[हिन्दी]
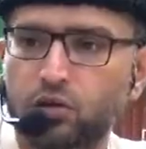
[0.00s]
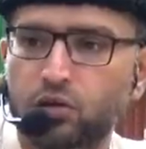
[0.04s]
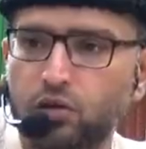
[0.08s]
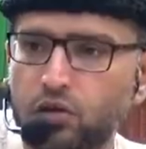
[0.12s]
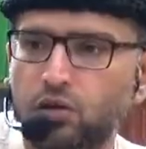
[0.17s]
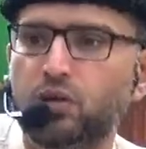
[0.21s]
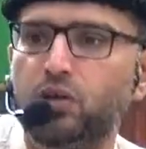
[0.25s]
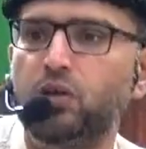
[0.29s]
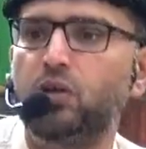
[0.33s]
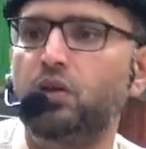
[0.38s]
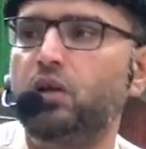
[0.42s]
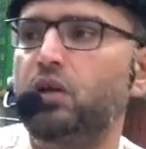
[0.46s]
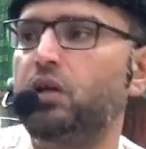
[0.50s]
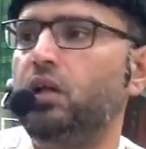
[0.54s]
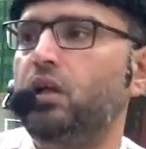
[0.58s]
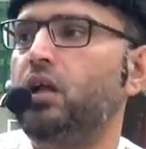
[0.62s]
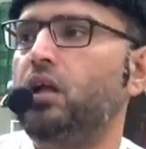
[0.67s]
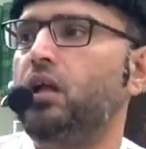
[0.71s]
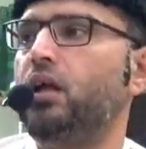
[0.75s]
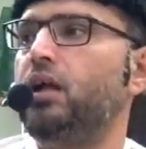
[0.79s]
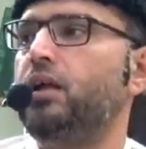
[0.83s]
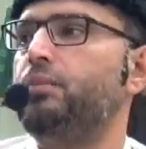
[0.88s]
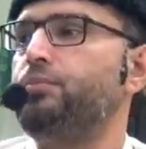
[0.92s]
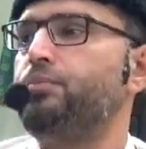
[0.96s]
हो
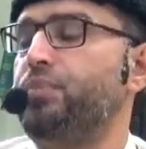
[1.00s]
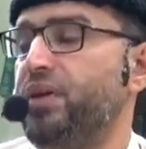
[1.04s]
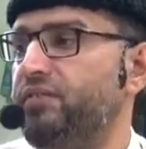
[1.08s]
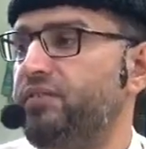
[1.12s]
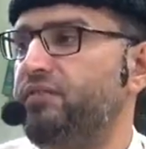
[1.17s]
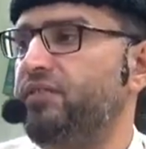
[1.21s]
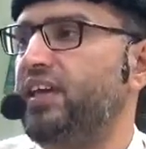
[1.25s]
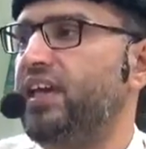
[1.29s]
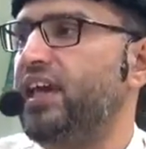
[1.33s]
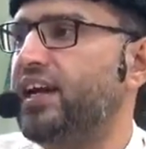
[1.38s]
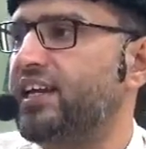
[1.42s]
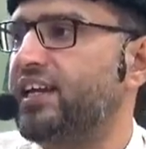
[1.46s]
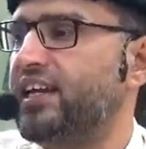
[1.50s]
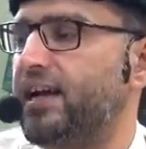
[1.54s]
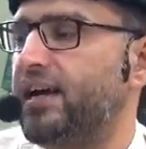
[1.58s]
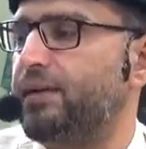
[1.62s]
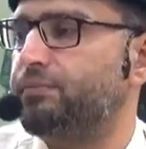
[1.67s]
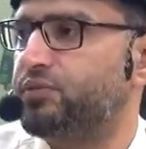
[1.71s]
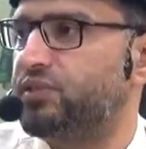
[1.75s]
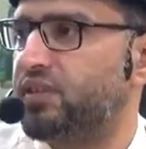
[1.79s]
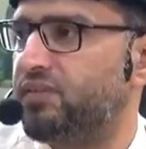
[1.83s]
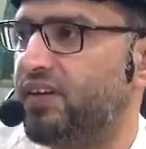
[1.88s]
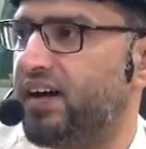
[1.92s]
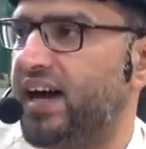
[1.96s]
बीवी अगर
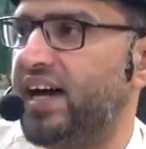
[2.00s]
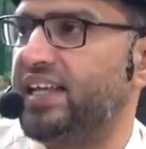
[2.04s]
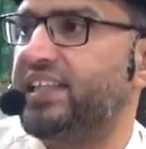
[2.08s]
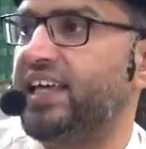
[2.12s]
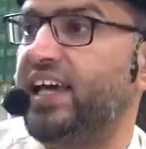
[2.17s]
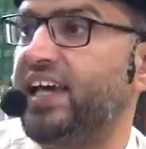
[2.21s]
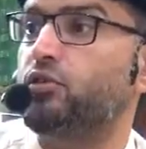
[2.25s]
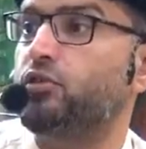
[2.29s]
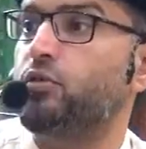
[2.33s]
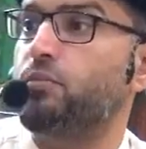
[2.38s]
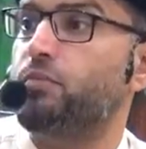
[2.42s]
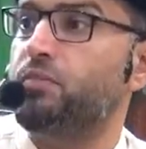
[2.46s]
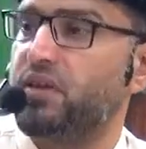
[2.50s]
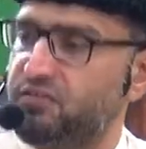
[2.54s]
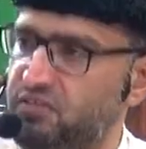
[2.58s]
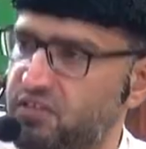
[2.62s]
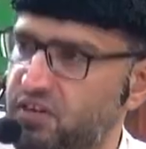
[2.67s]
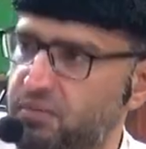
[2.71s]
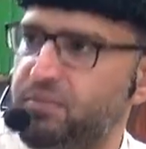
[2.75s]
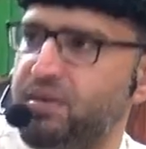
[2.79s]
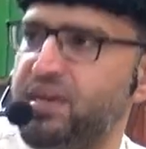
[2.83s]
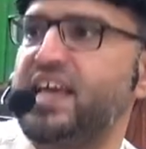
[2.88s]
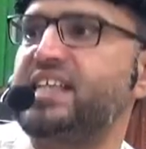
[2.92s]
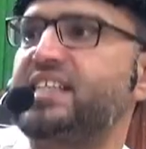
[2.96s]
आप जवान हैं तो
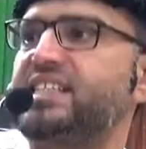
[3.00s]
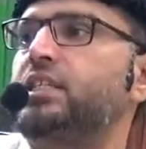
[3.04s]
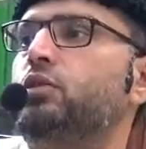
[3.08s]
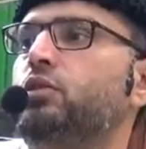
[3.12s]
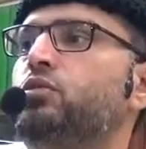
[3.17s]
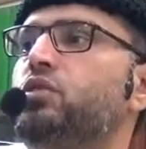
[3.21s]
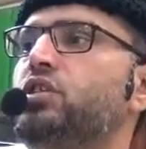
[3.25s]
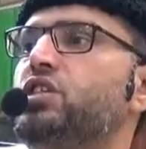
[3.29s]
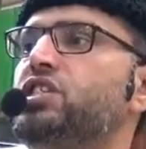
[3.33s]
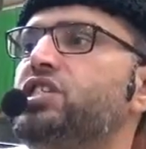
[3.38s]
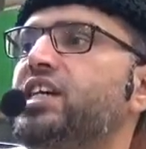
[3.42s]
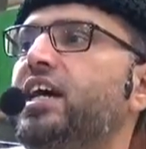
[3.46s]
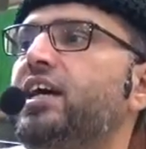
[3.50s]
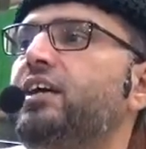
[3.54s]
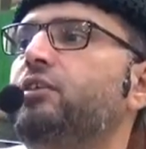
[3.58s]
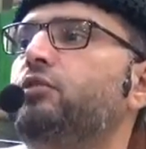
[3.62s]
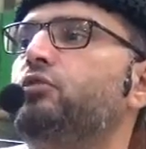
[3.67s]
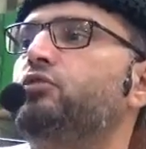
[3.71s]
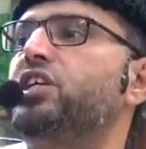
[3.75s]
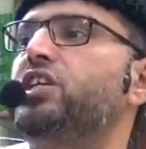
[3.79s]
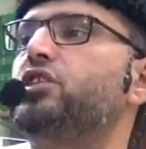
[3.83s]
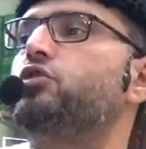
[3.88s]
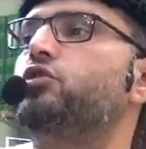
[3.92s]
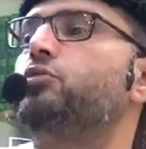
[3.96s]
बीवी भी ऐसी होने
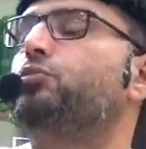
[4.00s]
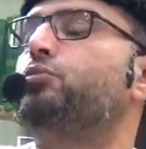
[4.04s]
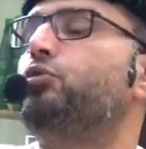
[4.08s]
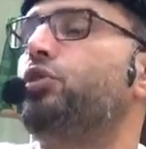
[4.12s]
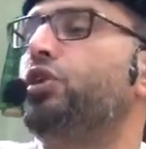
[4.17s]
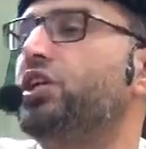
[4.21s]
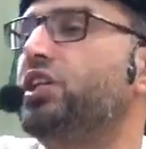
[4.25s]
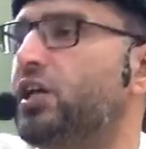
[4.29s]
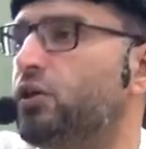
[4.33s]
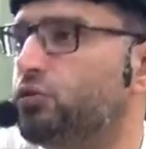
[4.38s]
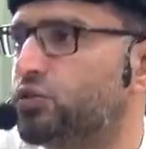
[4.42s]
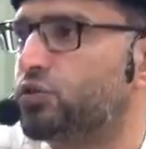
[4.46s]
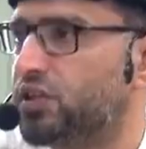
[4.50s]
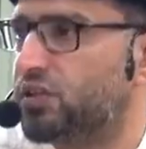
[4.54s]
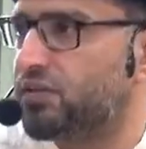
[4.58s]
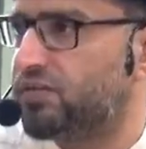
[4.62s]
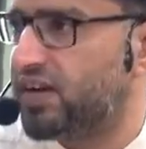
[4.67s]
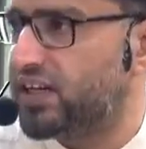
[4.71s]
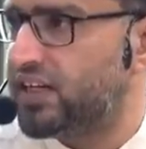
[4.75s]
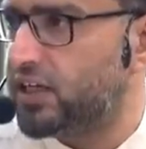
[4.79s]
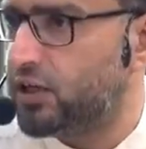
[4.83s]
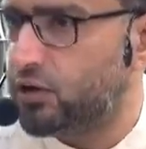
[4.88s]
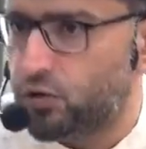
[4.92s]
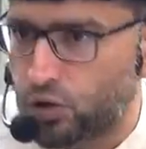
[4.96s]
चाहिए जो बूढ़ी ना होने
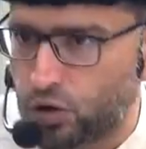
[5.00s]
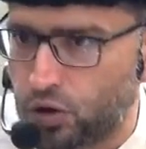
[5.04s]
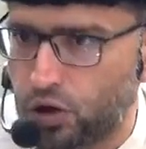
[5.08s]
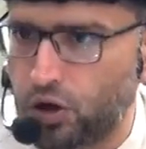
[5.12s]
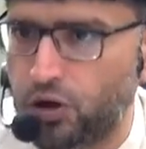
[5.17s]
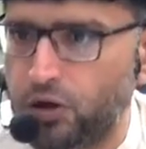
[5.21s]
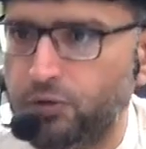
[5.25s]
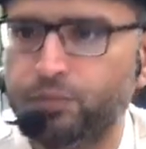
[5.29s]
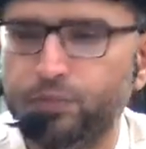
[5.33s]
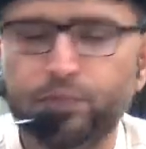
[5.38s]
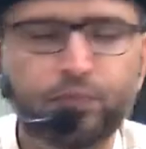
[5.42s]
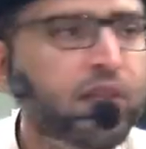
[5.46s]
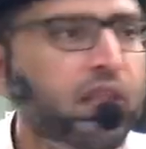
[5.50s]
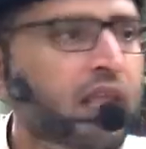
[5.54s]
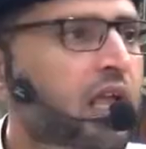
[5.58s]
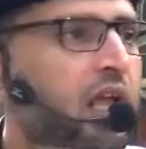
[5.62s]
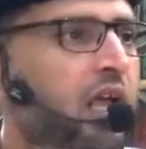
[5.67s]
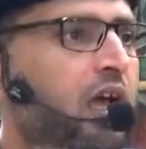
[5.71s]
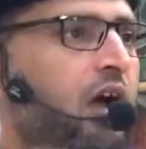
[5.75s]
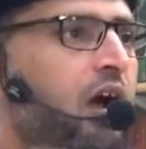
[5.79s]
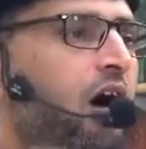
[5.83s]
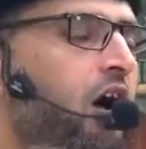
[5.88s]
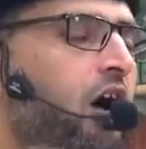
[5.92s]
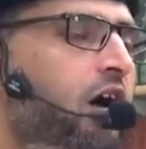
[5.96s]
वाली हो
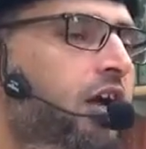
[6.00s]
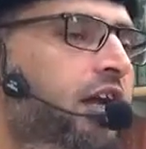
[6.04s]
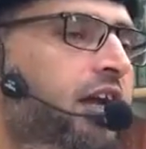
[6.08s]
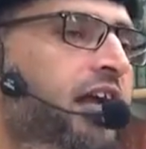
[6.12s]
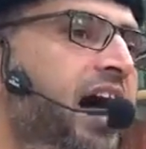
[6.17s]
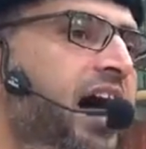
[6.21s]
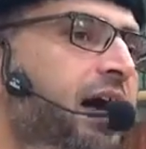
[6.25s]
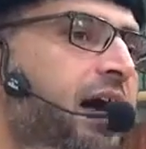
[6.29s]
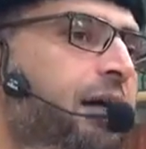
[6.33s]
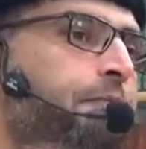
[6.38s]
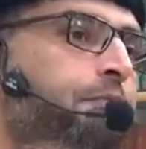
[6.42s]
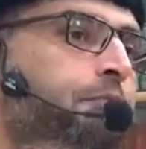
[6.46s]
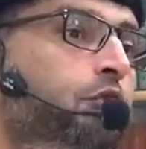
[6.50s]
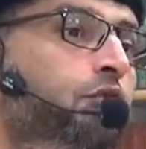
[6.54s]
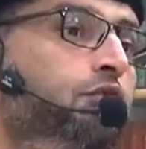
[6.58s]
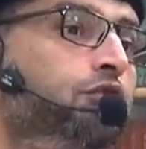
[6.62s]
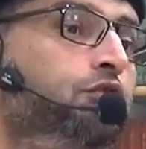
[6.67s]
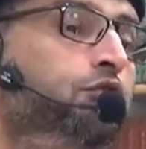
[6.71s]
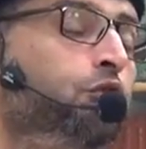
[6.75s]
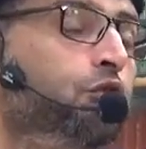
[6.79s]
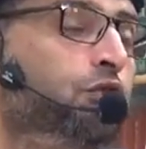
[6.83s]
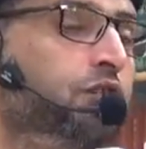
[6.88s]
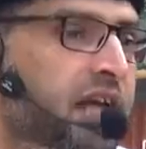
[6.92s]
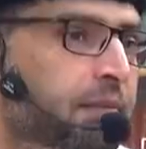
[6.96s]
और आपको
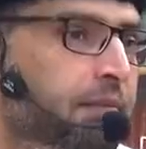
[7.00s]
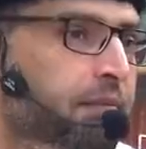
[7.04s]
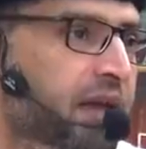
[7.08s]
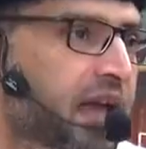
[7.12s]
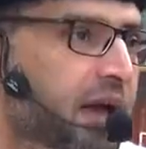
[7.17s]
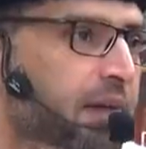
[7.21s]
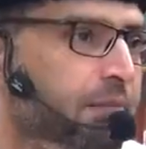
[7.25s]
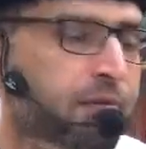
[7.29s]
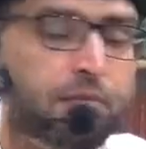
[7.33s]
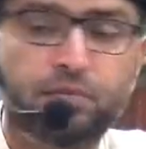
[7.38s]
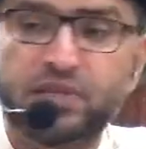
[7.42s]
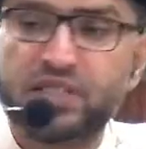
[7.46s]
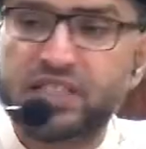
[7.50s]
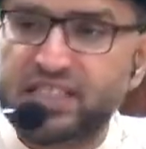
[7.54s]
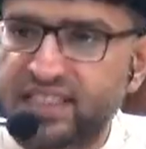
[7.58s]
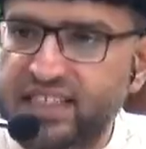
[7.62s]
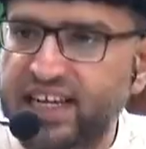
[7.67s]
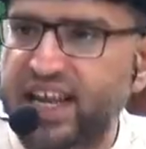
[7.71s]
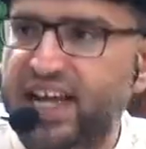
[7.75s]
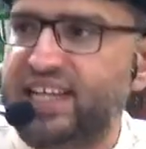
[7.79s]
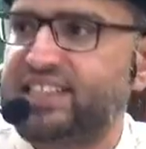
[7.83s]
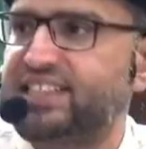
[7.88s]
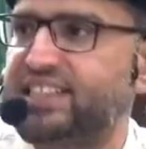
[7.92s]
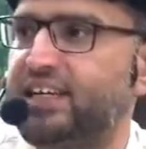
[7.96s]
सोना भी आपको
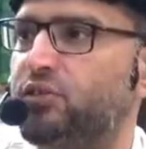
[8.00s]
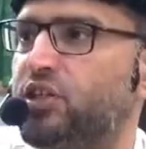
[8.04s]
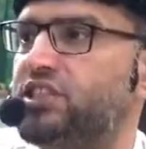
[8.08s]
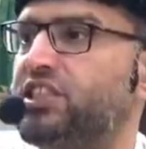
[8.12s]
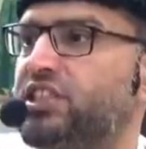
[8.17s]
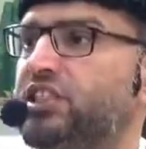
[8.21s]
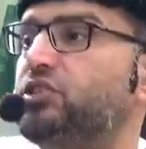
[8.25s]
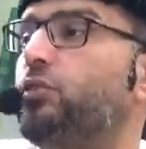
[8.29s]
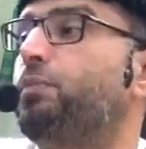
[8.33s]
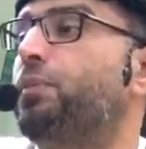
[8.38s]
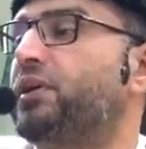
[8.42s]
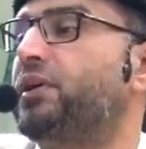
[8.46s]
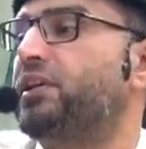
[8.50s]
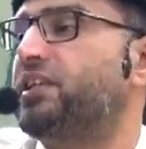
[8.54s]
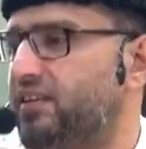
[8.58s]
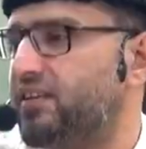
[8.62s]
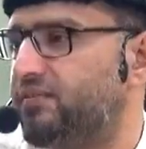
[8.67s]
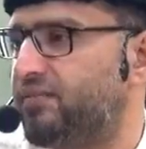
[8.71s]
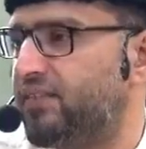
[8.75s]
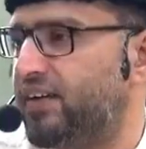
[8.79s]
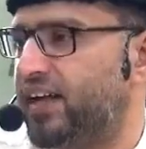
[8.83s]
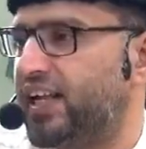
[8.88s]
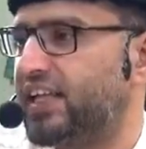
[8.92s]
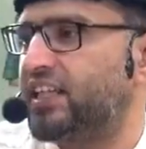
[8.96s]
बिस्तर ऐसा होना चाहिए जो
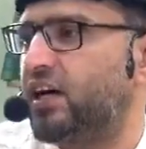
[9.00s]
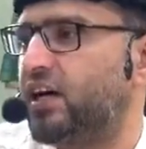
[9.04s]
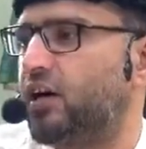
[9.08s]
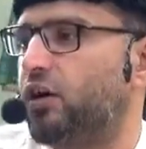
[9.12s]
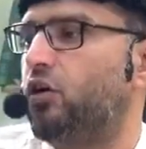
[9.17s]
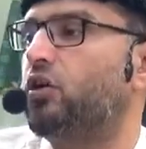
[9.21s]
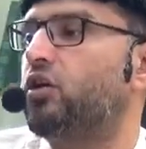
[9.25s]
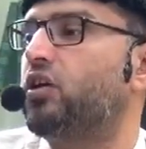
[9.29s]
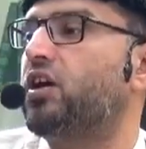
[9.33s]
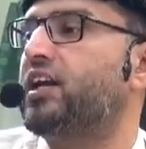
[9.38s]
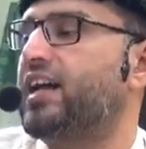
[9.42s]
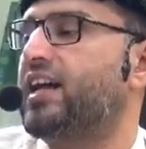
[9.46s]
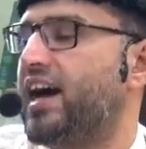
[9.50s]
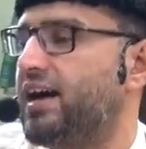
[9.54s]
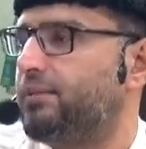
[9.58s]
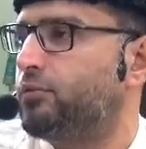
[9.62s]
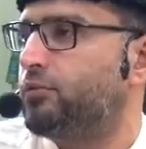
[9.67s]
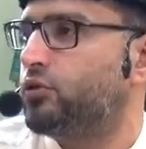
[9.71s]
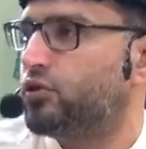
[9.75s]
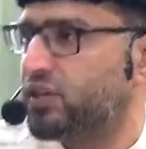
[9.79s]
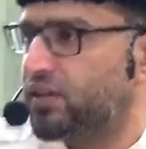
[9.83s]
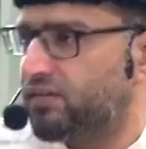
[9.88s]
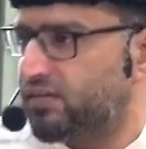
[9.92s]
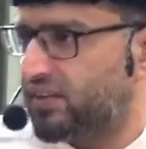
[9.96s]
फटने वाला ना हो और
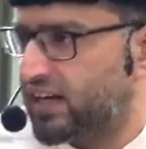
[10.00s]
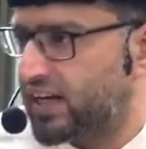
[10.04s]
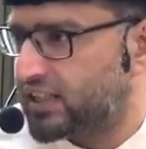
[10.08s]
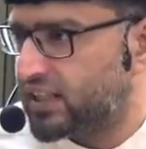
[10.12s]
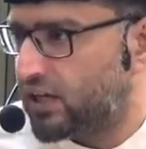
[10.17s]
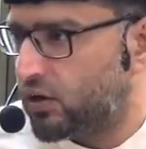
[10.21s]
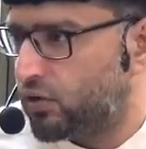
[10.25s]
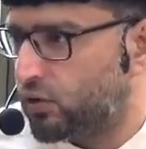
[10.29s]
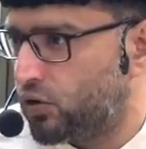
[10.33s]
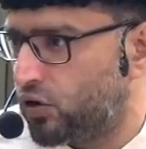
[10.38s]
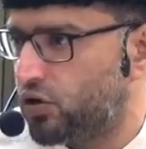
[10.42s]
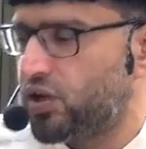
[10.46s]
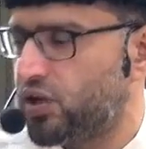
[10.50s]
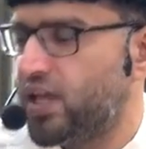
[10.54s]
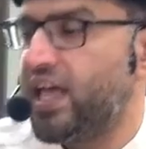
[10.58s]
ख़राब होने वाला ना हो